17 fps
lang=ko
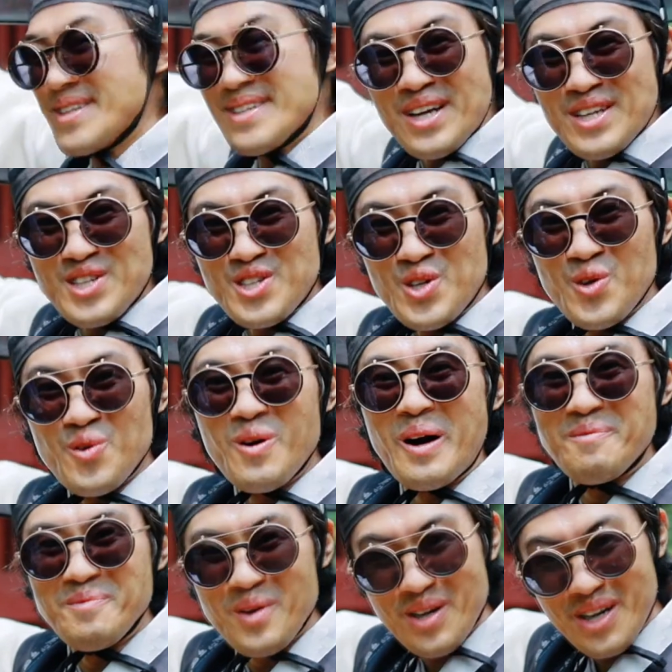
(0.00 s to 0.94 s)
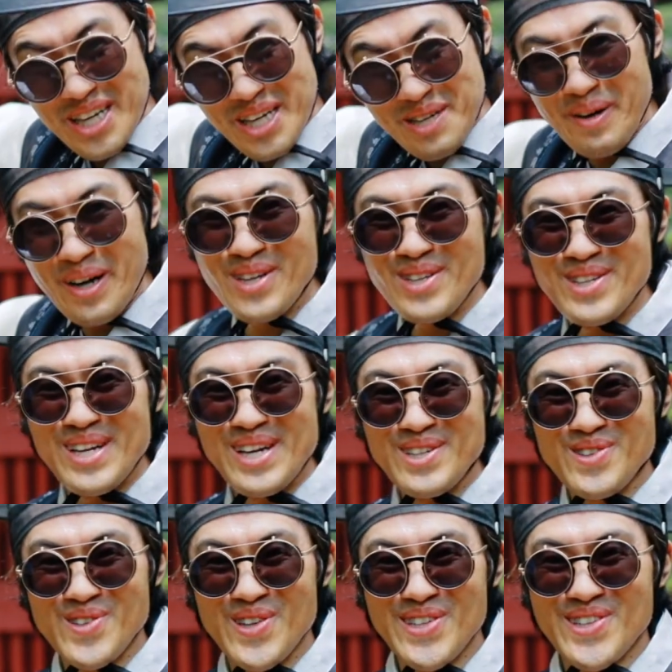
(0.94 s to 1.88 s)
장치도 완벽하게 마련을
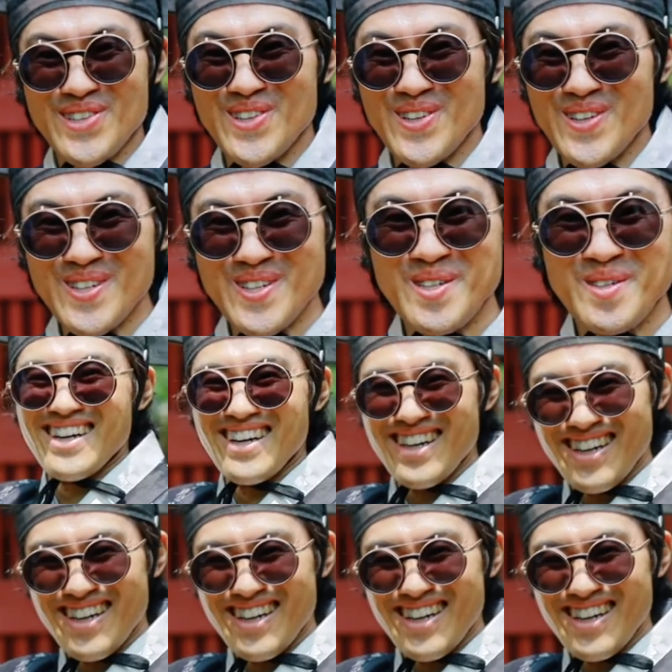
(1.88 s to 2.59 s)
해두었어.